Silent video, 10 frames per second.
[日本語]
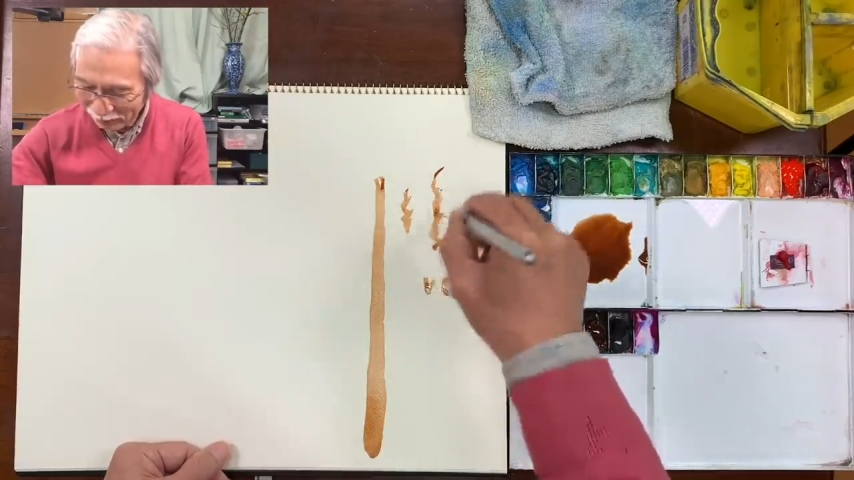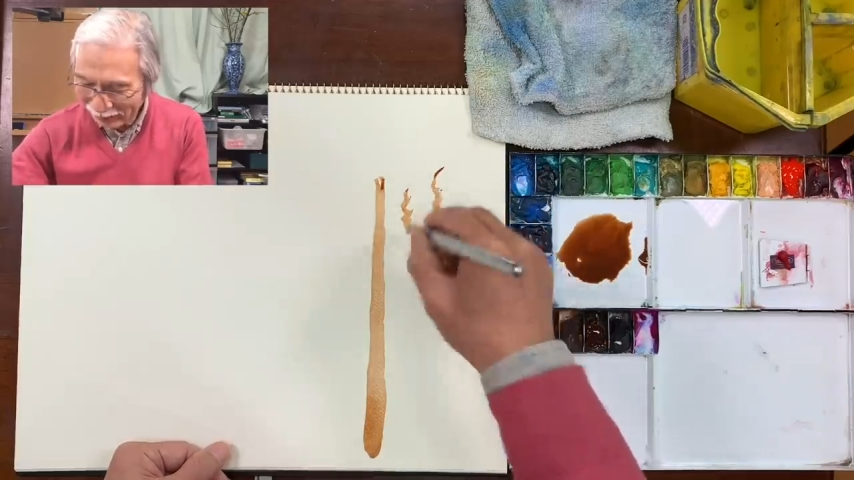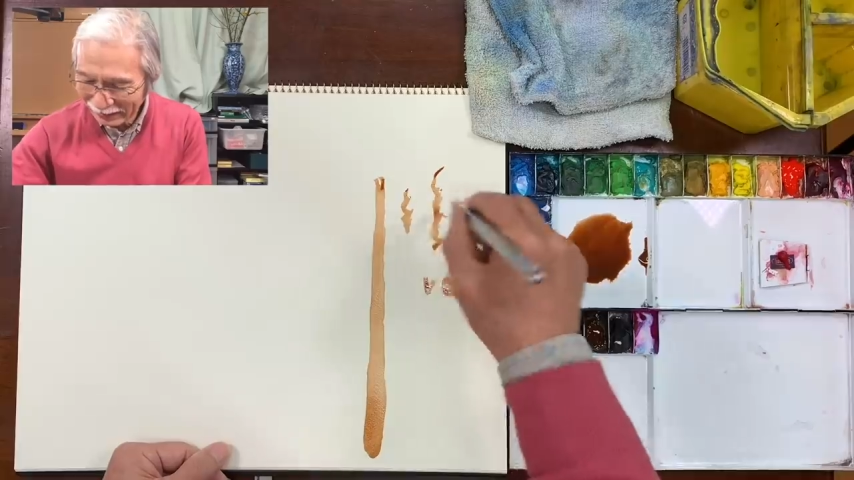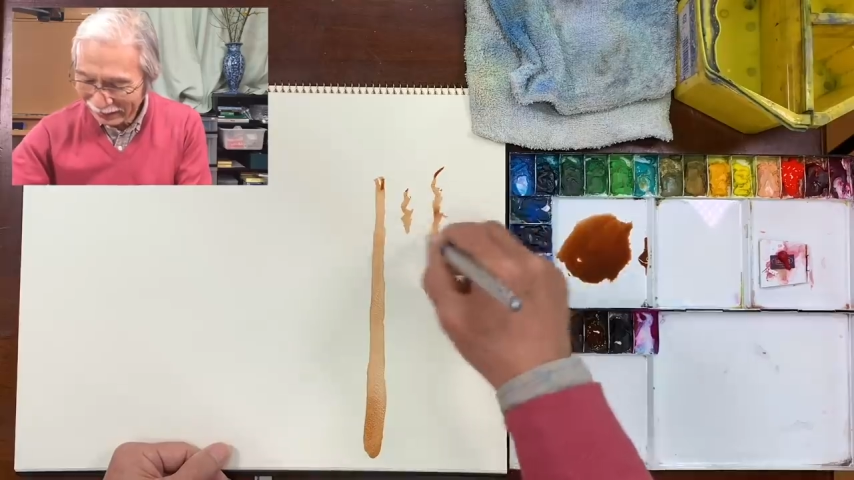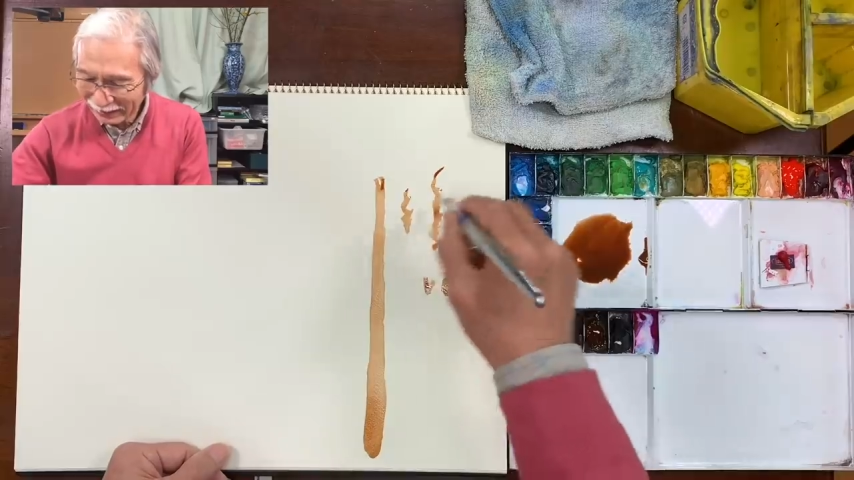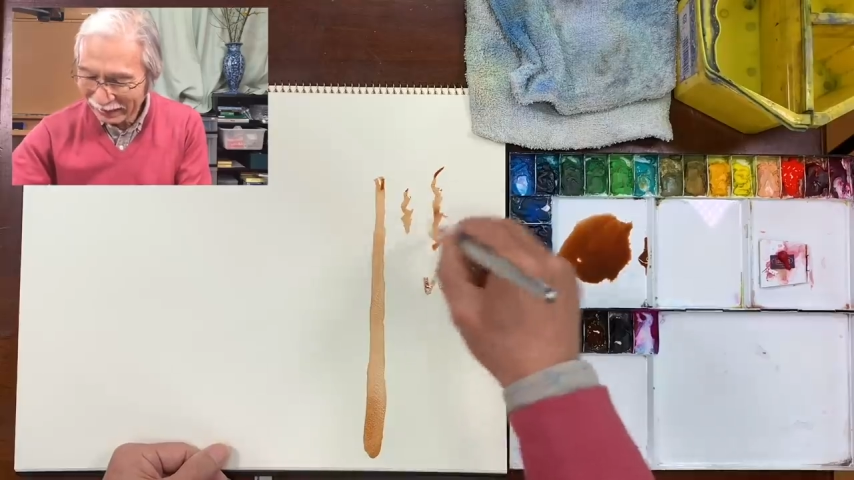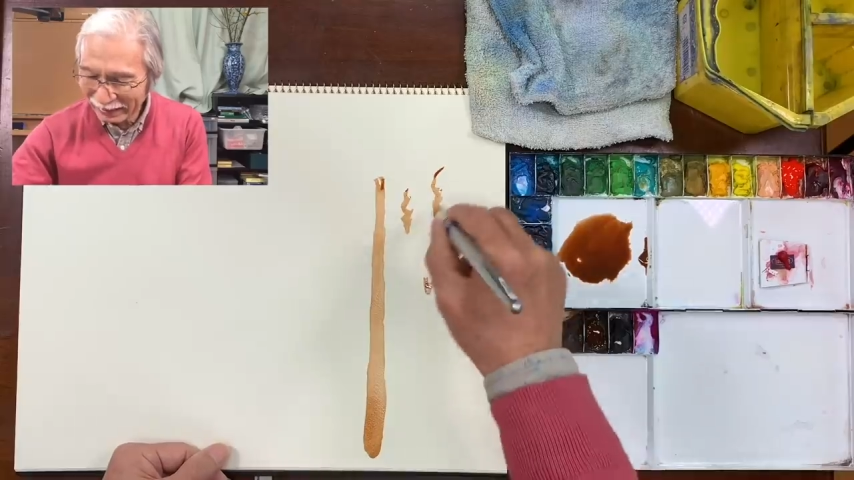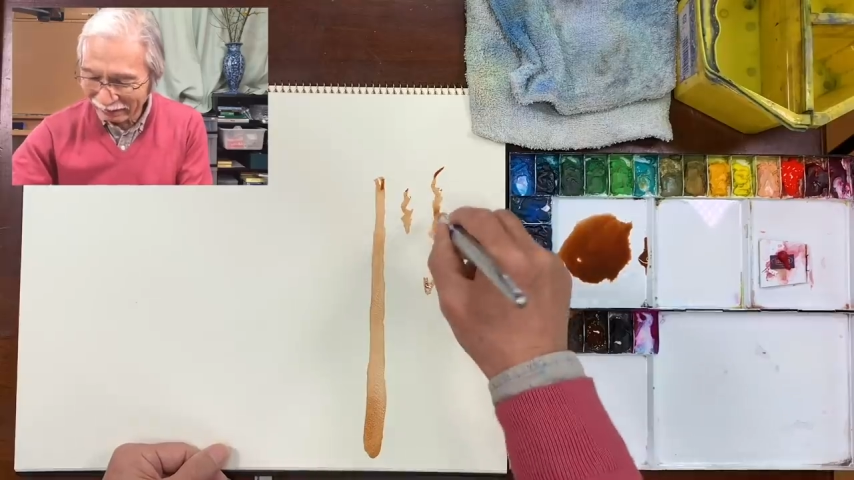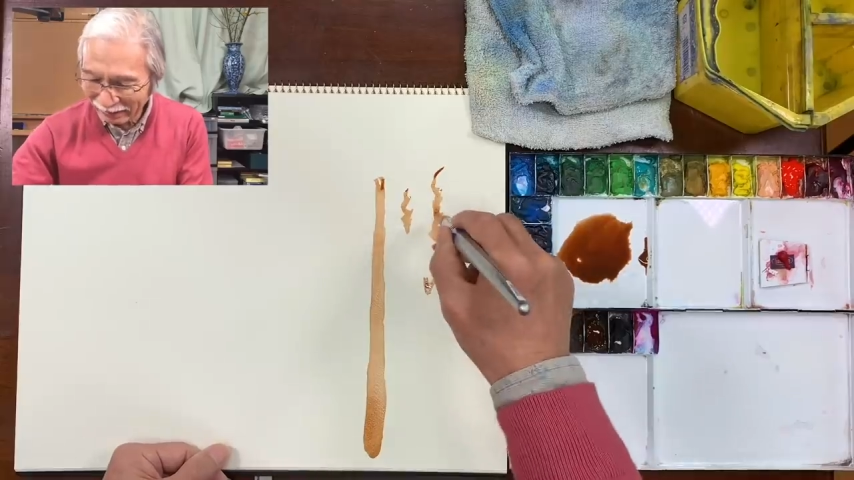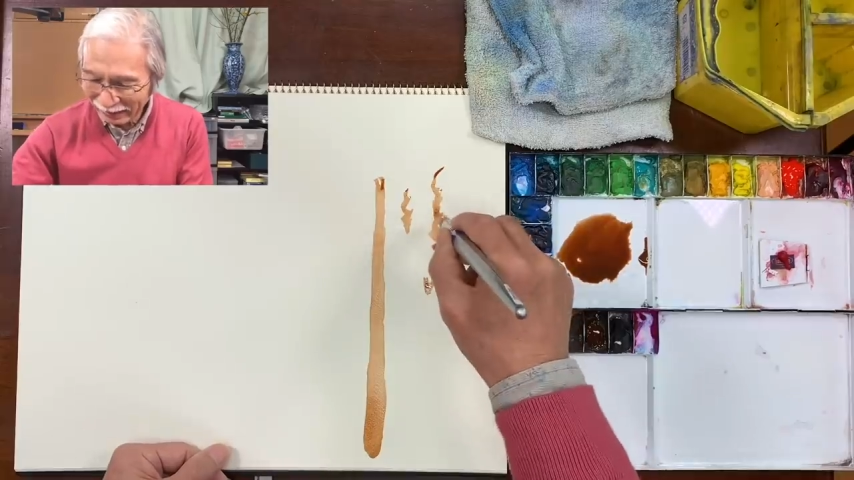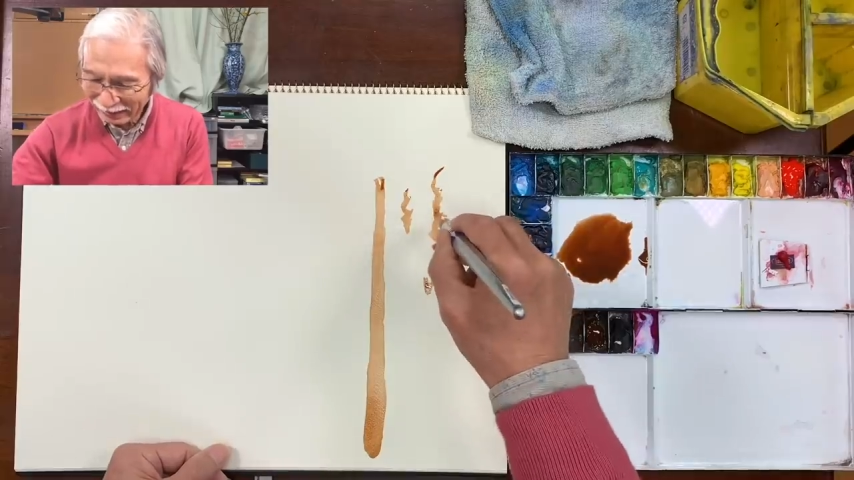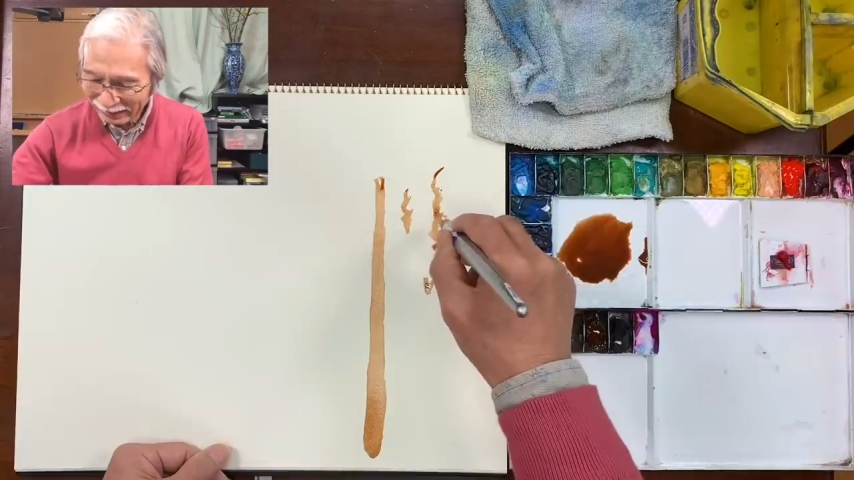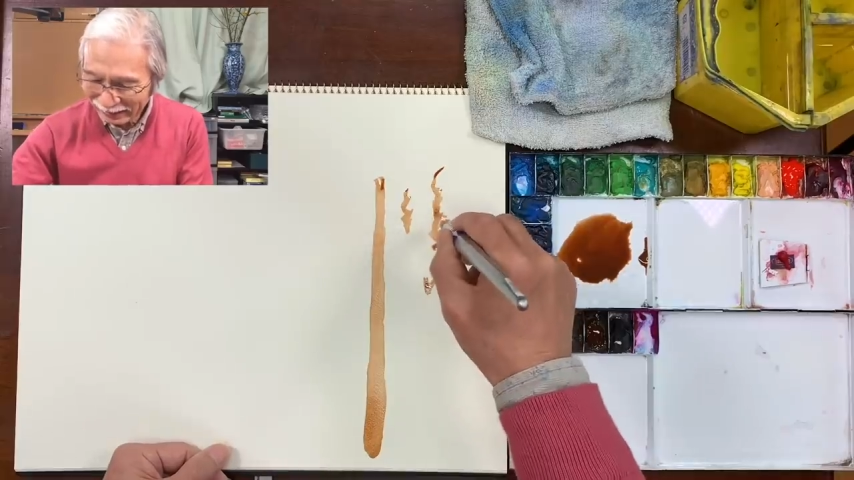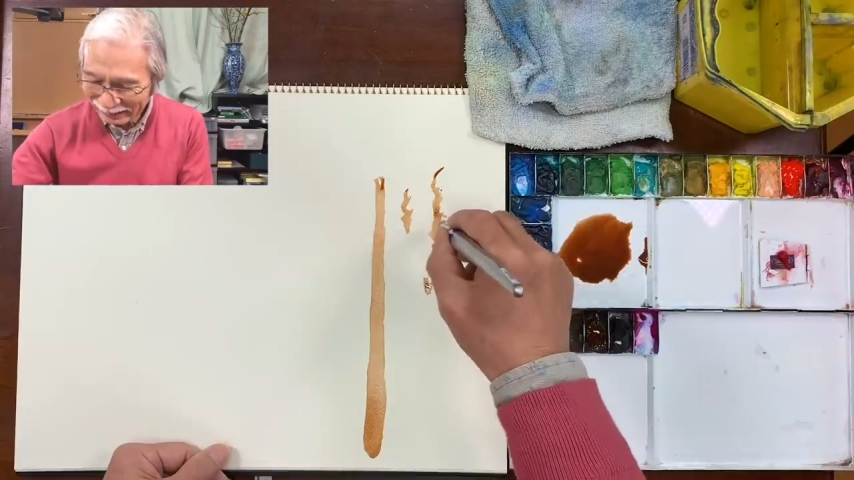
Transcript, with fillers: れはいいんだよね。